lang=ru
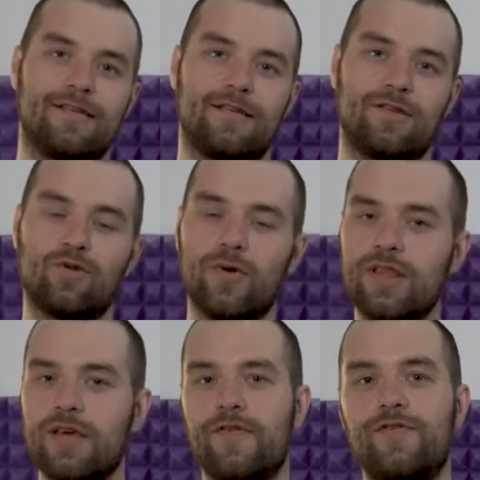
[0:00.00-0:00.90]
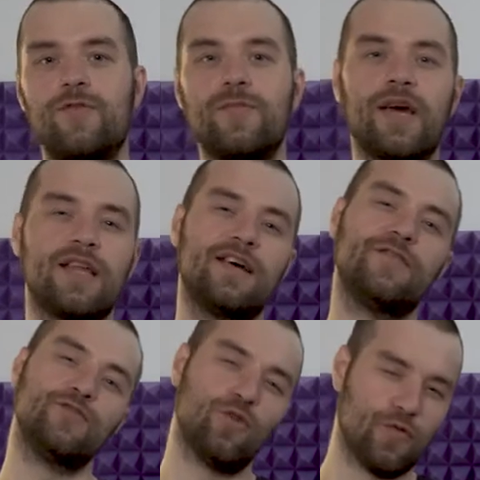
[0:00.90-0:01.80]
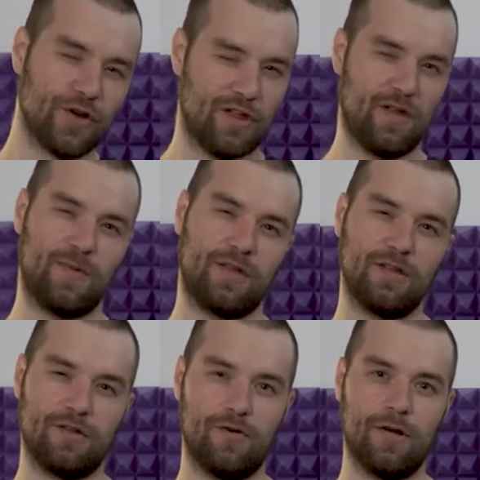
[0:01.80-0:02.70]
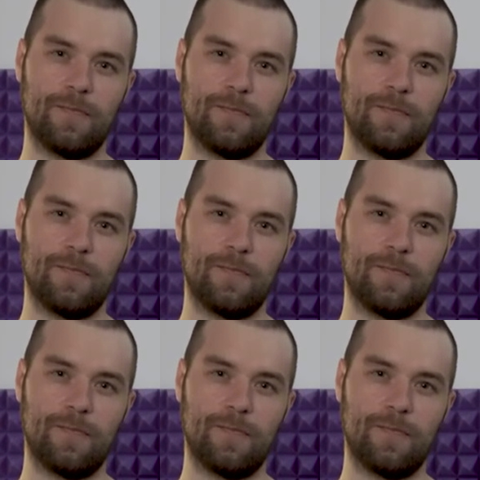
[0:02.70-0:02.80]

Ситуация во всем мире давно вышла из-под контроля.